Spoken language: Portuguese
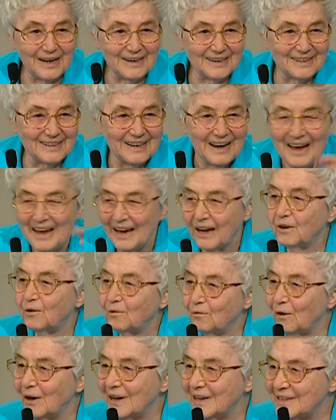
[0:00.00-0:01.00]
que não
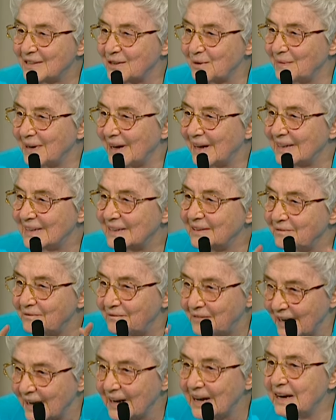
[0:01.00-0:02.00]
quer angariar
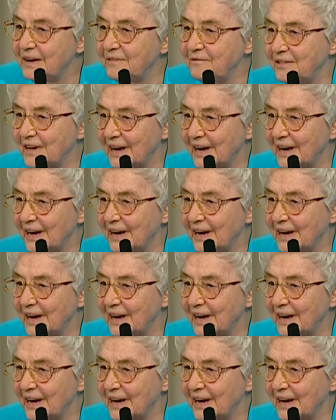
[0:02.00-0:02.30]
prosélitos,